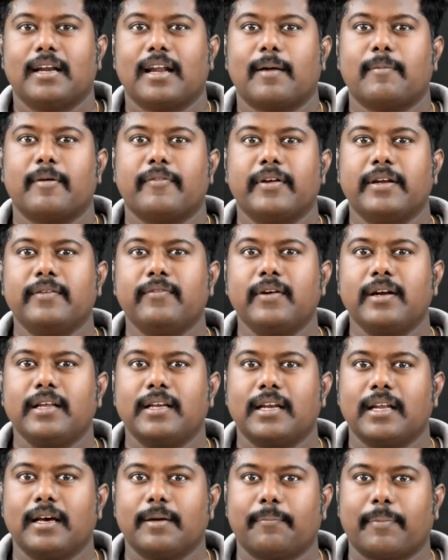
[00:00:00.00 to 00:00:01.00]
நம்ம
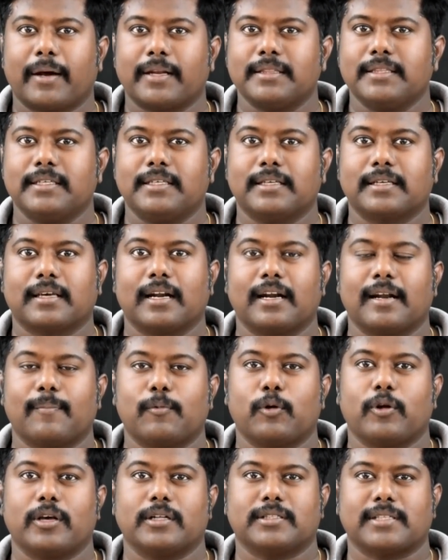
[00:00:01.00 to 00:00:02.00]
விண்வெளியில் பறந்துட்டு இருக்கிற
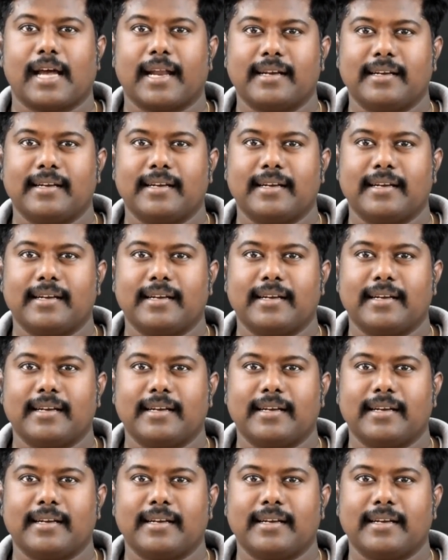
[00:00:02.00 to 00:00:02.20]
நம்மளுடைய